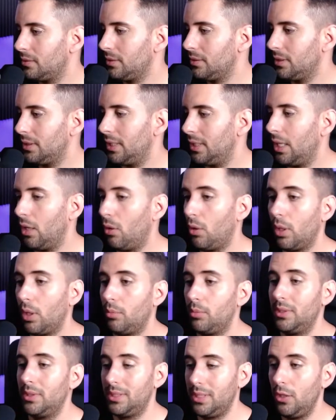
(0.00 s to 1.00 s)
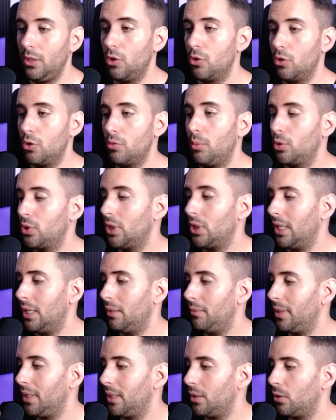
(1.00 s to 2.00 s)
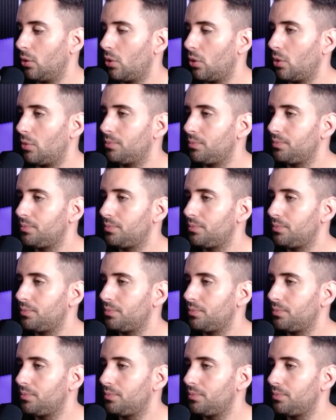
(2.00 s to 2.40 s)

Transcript: Y ahora, si nos vamos al navegador,